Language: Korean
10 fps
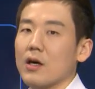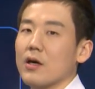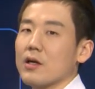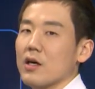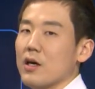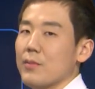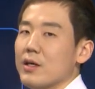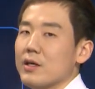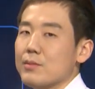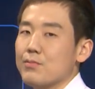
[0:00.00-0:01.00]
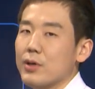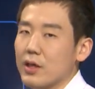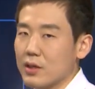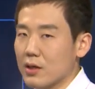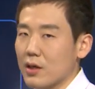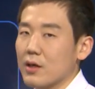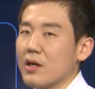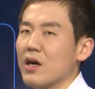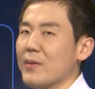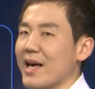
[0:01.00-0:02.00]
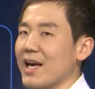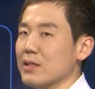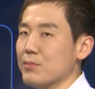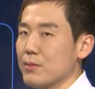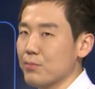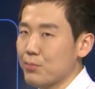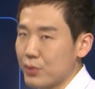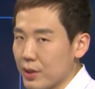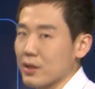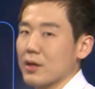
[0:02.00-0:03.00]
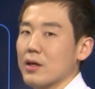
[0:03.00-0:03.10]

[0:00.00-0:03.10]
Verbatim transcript: A cup is put. A cup has been put.